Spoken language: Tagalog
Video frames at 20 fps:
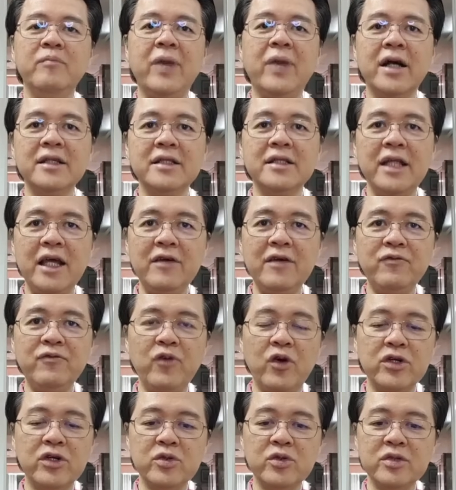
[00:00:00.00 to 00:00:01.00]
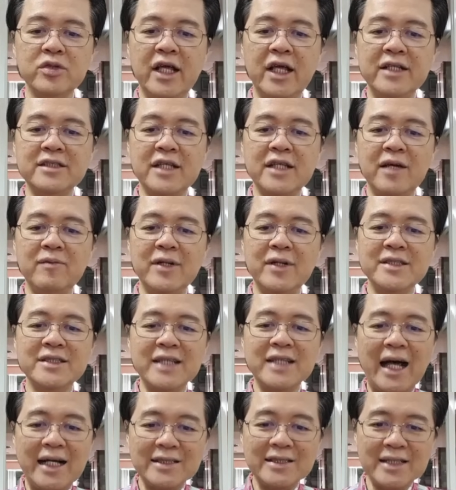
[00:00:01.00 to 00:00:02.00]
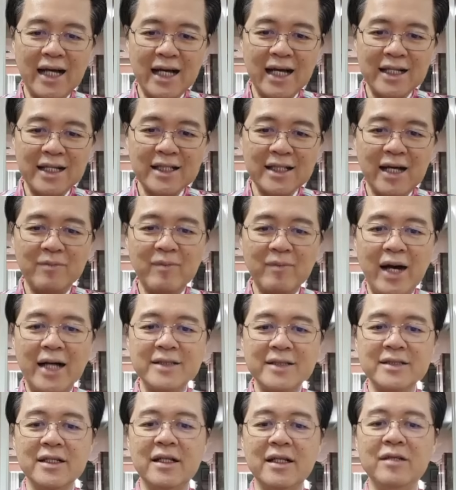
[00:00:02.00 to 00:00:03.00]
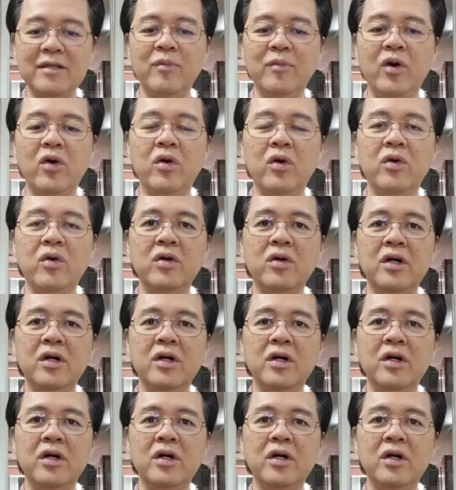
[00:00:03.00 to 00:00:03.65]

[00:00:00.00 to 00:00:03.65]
Pag day 4 to day 7, sasakit na muscle mo.